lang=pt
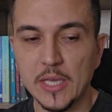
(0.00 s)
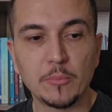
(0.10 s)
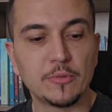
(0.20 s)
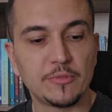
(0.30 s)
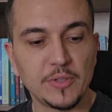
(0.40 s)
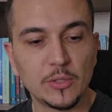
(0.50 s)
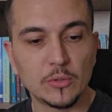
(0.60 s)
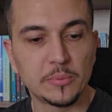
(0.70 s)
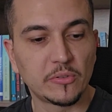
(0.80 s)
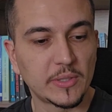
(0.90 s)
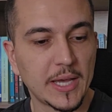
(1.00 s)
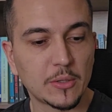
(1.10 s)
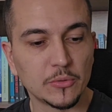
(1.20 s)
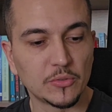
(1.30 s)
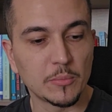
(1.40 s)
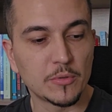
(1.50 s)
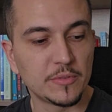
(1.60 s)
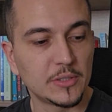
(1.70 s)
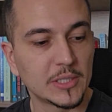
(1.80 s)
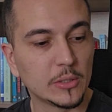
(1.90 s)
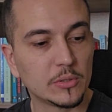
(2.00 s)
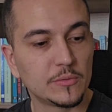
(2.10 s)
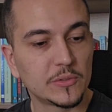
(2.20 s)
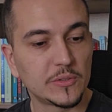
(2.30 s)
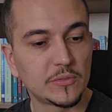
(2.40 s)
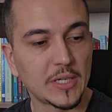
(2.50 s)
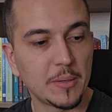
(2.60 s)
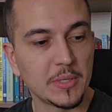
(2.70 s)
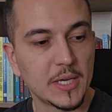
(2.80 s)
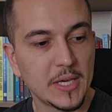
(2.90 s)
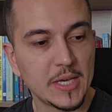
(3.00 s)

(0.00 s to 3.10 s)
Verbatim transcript: removendo obstáculos, removendo aquilo que você sabe.